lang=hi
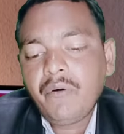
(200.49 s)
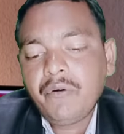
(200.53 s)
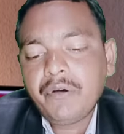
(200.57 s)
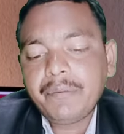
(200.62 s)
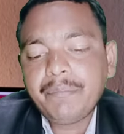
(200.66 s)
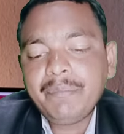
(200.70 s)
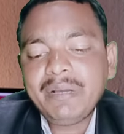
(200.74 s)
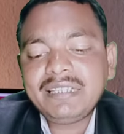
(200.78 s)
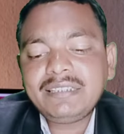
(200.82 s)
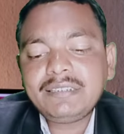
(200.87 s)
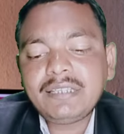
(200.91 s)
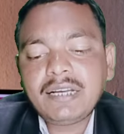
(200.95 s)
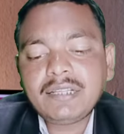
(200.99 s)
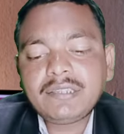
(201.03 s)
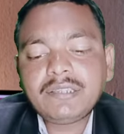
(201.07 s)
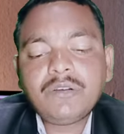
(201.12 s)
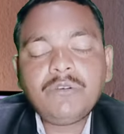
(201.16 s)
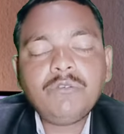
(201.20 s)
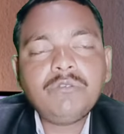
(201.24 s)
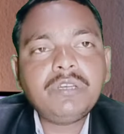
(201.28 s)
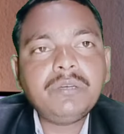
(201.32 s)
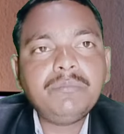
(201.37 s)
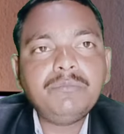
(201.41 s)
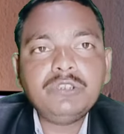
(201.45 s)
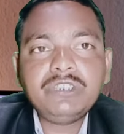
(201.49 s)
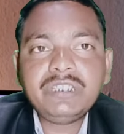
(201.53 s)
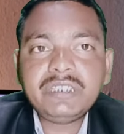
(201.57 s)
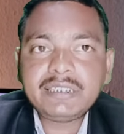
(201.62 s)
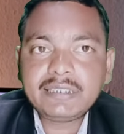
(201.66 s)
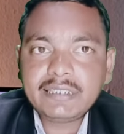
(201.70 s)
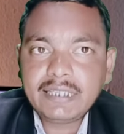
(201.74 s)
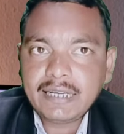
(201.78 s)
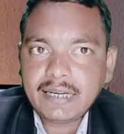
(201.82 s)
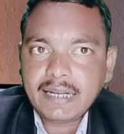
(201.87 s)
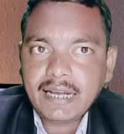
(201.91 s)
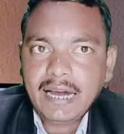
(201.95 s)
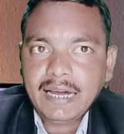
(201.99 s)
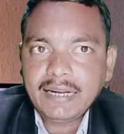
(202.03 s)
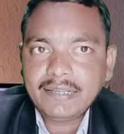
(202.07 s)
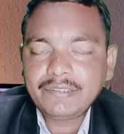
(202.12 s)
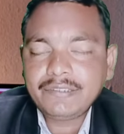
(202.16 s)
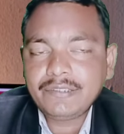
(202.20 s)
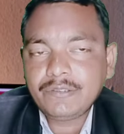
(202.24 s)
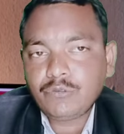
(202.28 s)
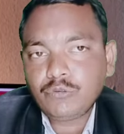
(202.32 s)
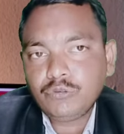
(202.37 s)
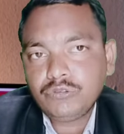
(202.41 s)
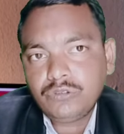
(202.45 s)
और मैं चाहता हूँ कि मुझे सरकार
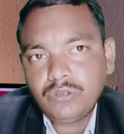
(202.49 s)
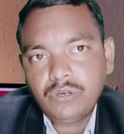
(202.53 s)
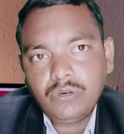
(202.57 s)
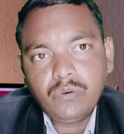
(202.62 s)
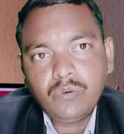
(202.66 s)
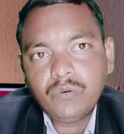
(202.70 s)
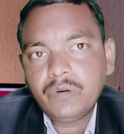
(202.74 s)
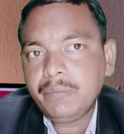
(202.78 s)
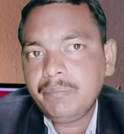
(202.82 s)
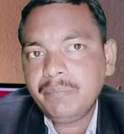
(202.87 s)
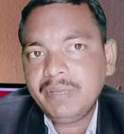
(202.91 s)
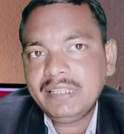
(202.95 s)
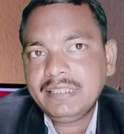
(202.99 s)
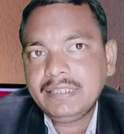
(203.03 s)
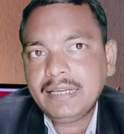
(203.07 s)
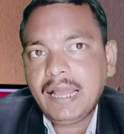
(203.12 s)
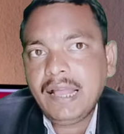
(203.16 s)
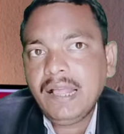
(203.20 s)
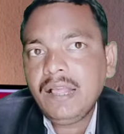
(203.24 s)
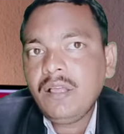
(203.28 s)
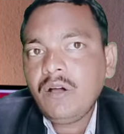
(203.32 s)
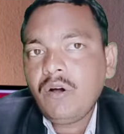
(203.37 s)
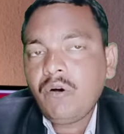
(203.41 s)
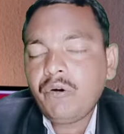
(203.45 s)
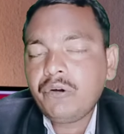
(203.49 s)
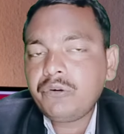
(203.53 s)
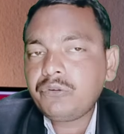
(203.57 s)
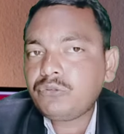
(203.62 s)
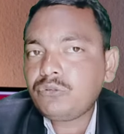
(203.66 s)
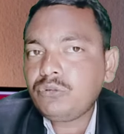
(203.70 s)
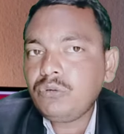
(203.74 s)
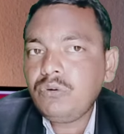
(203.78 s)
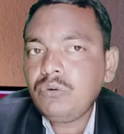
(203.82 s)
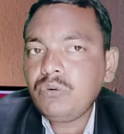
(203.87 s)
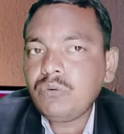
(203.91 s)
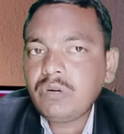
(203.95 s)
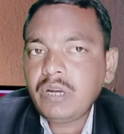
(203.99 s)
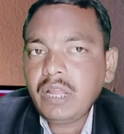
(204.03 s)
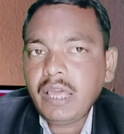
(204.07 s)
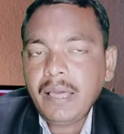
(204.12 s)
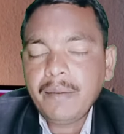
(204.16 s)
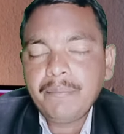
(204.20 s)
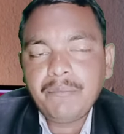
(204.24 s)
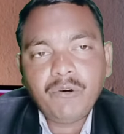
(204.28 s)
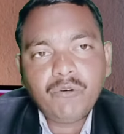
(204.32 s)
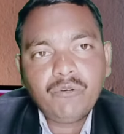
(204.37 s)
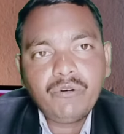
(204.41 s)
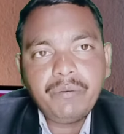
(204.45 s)
से कुछ लोन मिल जाए और उस लोन
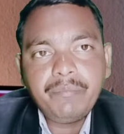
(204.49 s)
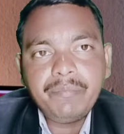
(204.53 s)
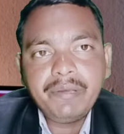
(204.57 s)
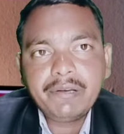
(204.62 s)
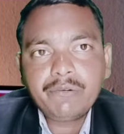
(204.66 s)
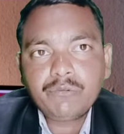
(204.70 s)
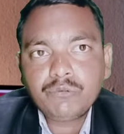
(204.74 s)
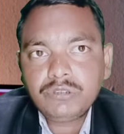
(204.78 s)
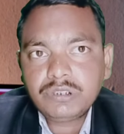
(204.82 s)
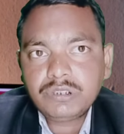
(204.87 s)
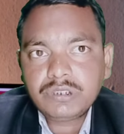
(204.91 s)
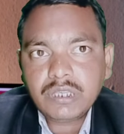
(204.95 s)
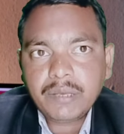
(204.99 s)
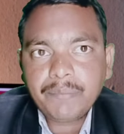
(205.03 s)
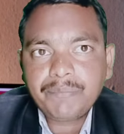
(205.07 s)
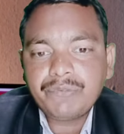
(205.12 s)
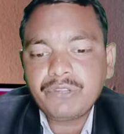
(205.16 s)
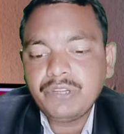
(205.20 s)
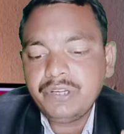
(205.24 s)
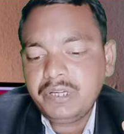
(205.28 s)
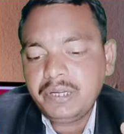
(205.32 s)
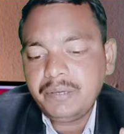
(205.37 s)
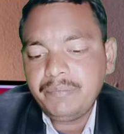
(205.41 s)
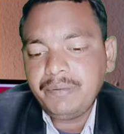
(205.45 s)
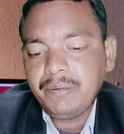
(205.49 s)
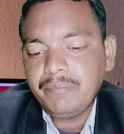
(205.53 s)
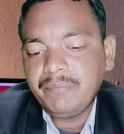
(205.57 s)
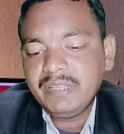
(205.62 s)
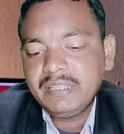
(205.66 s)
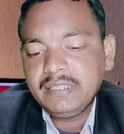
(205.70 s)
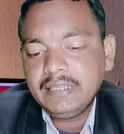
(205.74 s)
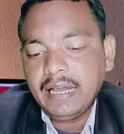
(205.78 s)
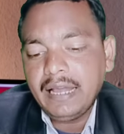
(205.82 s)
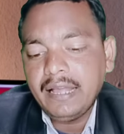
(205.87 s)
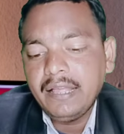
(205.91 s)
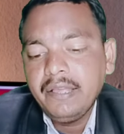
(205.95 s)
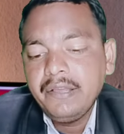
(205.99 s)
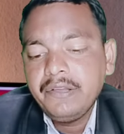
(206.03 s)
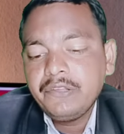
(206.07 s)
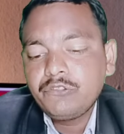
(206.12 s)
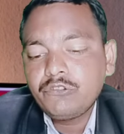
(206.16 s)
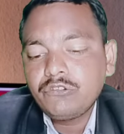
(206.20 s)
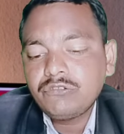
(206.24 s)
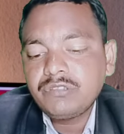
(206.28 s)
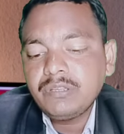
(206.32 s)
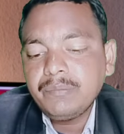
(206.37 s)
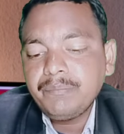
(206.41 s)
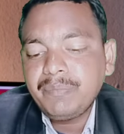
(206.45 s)
अमाउंट में कुछ सब्सिडी भी मिल जाए
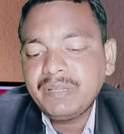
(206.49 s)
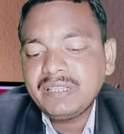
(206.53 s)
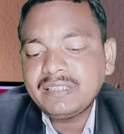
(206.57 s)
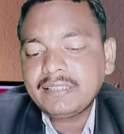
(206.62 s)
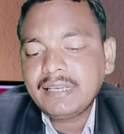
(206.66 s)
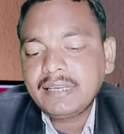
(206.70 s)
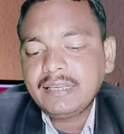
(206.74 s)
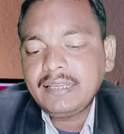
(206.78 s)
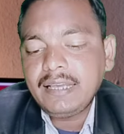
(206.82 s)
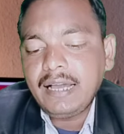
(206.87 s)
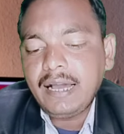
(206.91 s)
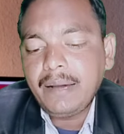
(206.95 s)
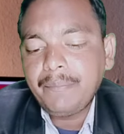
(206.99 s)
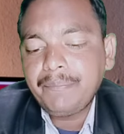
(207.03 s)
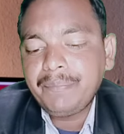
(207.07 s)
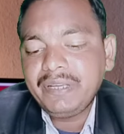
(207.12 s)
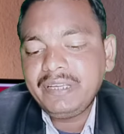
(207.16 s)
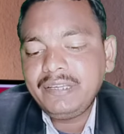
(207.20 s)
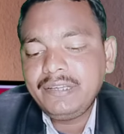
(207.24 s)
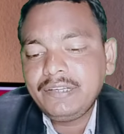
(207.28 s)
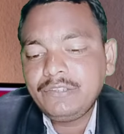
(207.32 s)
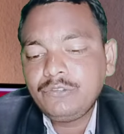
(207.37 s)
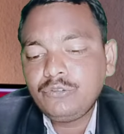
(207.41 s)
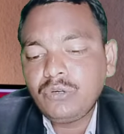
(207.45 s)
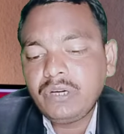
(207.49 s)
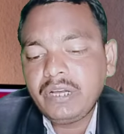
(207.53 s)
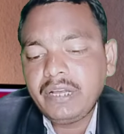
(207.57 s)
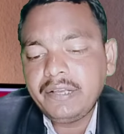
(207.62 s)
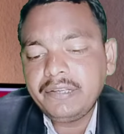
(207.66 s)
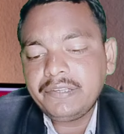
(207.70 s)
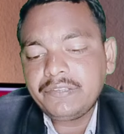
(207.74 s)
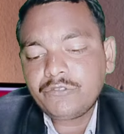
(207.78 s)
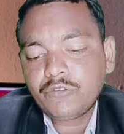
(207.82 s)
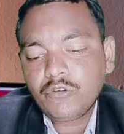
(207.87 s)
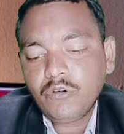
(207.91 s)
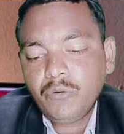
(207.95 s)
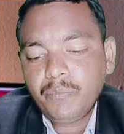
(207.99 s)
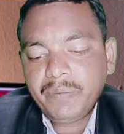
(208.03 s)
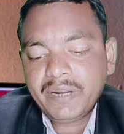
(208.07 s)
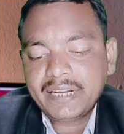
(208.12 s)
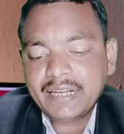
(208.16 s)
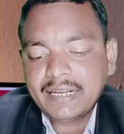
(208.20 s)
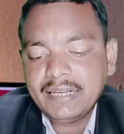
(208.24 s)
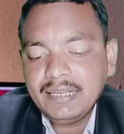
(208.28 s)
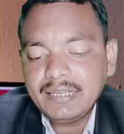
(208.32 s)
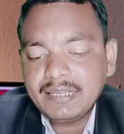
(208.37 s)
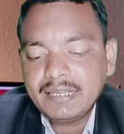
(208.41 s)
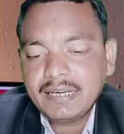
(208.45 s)
तो सिंपल सा यहाँ पर ये जो है इसके ऊपर
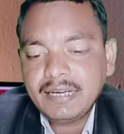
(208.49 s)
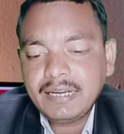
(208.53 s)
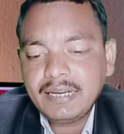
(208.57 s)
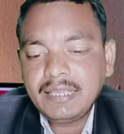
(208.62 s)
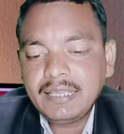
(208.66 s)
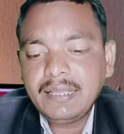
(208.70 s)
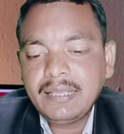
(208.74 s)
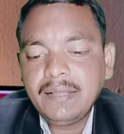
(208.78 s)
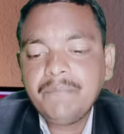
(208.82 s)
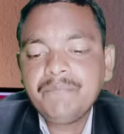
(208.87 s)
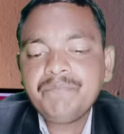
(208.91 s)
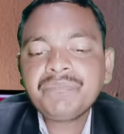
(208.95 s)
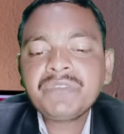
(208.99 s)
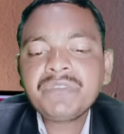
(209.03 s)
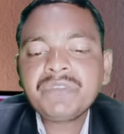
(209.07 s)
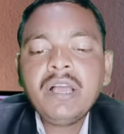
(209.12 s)
क्लिक करेंगे